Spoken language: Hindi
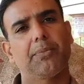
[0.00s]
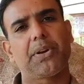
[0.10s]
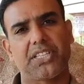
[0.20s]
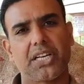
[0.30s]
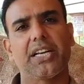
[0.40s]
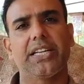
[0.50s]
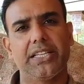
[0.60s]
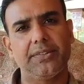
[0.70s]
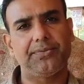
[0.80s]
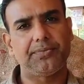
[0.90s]
प्रेशर नहीं
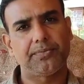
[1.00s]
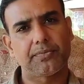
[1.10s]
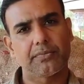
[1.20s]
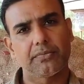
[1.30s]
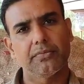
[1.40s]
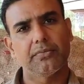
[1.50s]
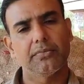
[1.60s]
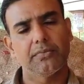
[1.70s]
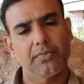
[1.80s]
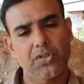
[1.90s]
है
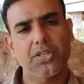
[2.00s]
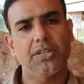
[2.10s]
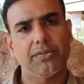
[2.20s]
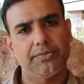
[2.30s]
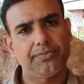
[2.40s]
अच्छा जी जी